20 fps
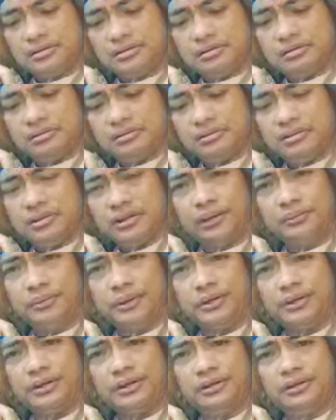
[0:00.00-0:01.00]
kritik
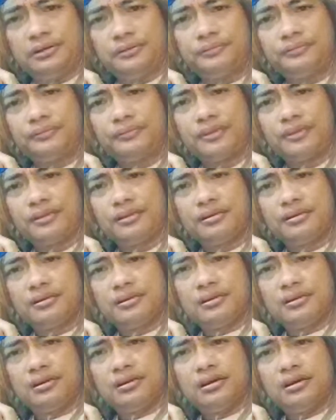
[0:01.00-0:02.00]
begini
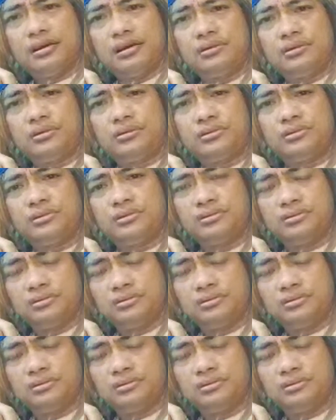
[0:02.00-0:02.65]
harus